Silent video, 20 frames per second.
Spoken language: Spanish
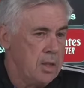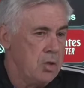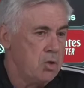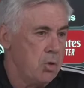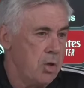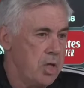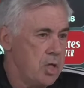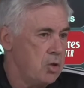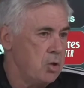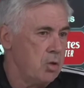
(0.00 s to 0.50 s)
ha
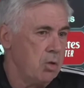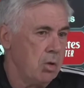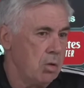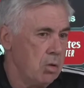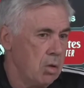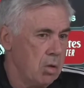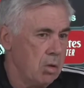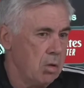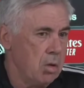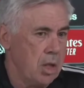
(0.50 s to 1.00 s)
dicho
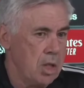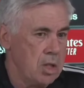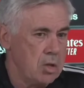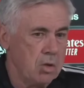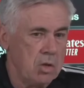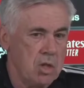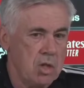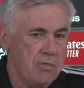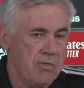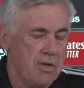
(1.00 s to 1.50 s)
esto, la
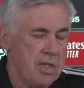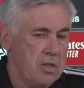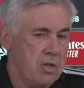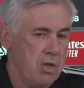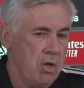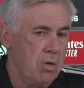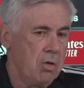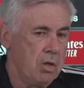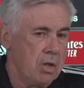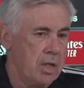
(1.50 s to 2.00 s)

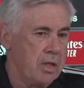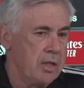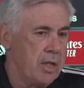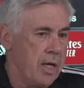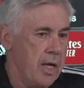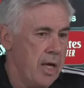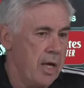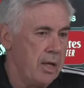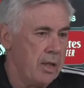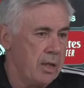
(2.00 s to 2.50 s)
satisfacción de
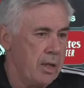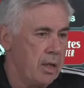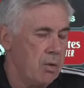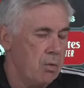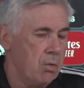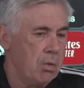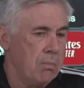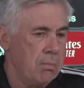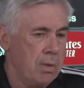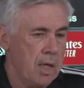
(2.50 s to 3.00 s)
tener
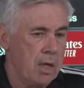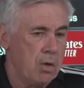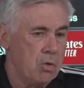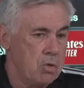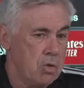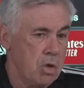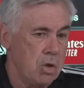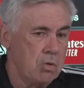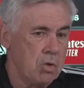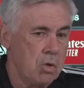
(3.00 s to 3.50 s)
para
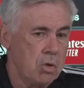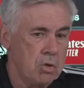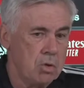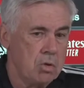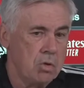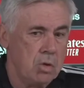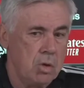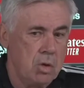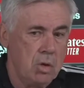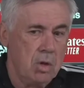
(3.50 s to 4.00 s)

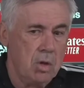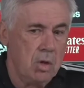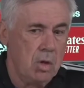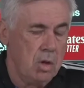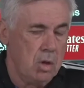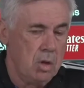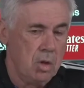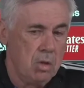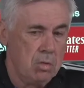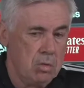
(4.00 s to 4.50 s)
nosotros
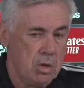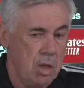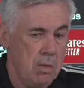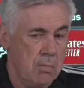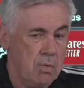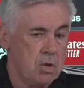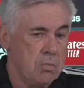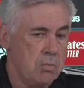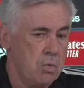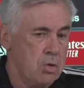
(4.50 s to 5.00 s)

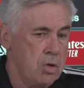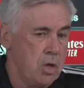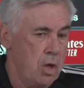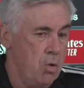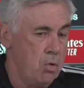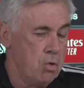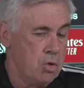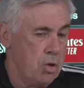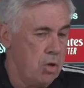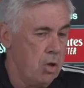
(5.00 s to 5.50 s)
tenemos mucha
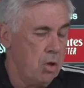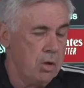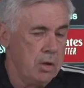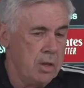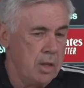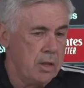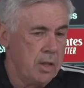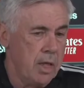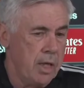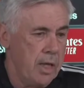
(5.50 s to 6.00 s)
ilusión
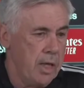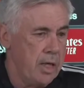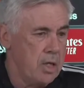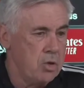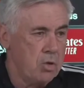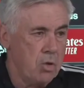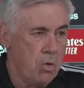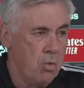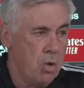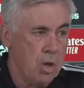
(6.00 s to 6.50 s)
de tener
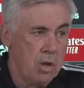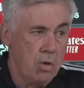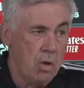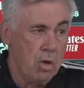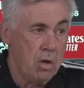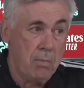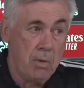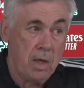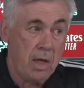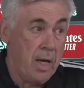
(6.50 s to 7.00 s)
este
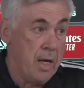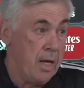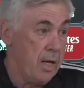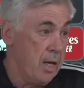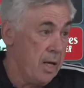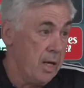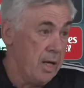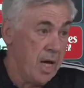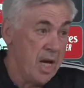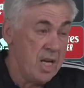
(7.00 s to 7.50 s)
jugador porque
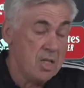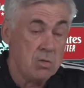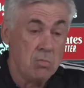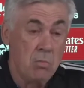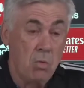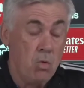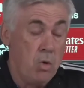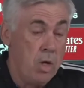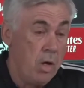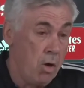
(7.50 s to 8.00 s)
es
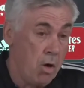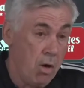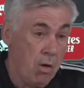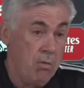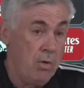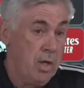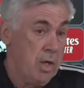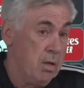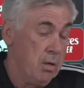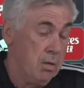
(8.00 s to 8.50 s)
muy
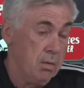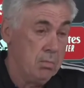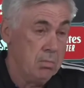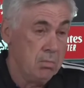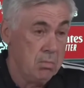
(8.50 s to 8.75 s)
joven,